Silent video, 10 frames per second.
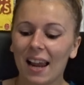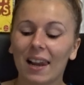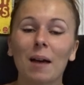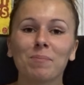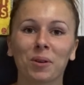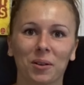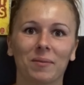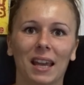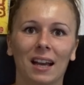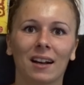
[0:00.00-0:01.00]
La
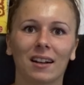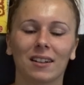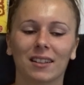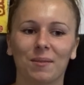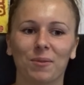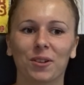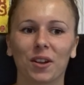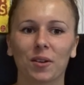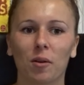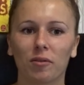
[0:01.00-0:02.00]
première qui me
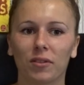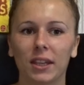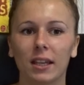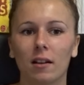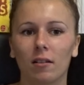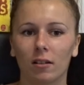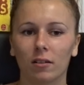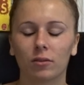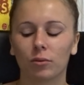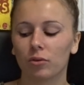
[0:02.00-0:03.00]
donne envie,
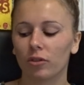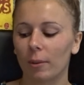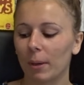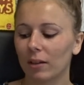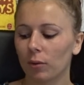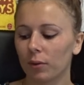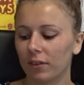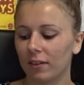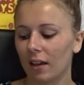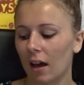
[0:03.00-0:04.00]
euh, du coup je sais pas trop
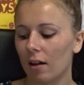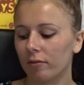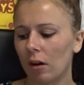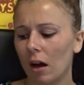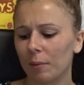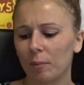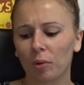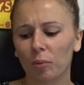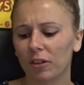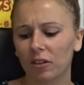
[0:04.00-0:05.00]
si ça a à voir, mais
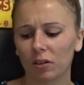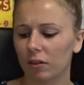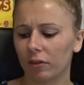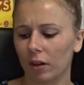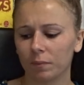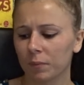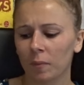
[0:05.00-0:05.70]
pour moi ça, enfin,